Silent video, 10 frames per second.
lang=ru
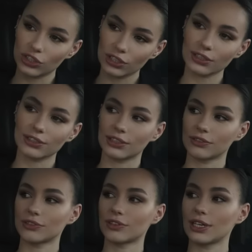
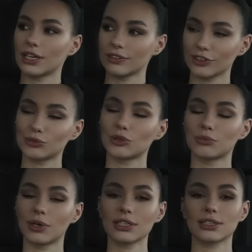14 февраля, на 8
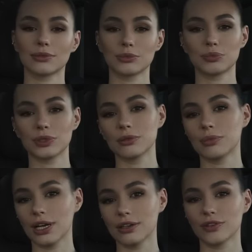марта мы
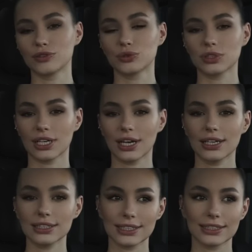принимали во всю
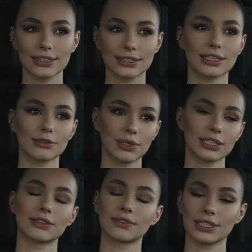заказы и
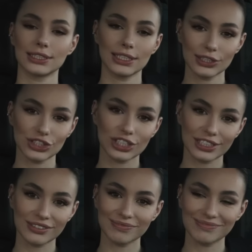зарабатывали
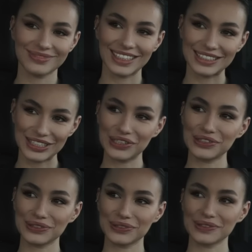денежки.
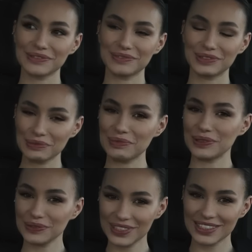Надеюсь, что все
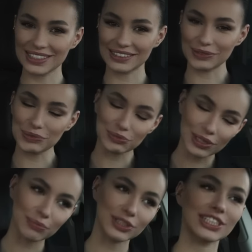получится. В общем,
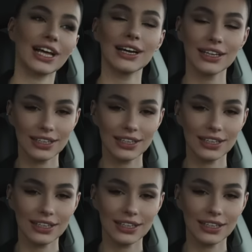я пошла,